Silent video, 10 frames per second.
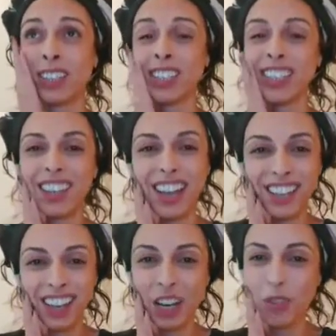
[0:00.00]

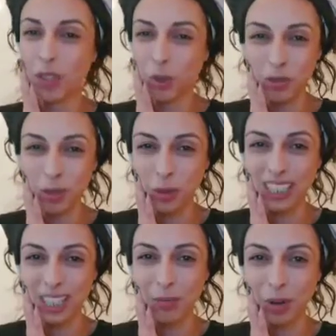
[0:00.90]
بدون استئذان
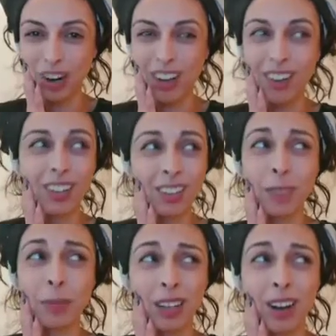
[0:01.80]
كيف ما كيقول
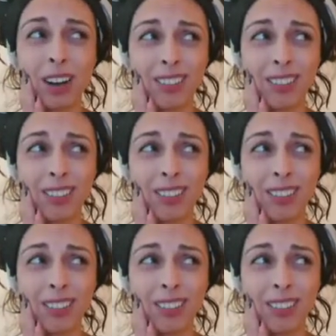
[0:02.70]
المثل